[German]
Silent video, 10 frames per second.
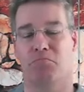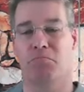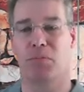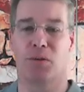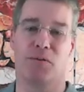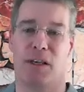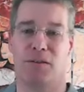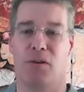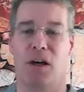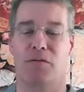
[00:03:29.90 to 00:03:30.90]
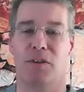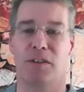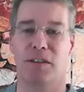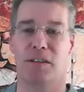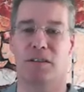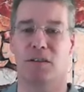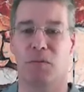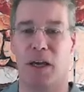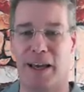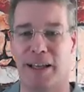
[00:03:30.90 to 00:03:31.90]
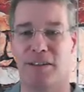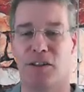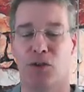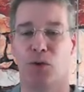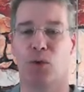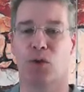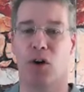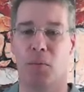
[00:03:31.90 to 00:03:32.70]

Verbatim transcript: Prozessor wissen, ergänze ich eine 0,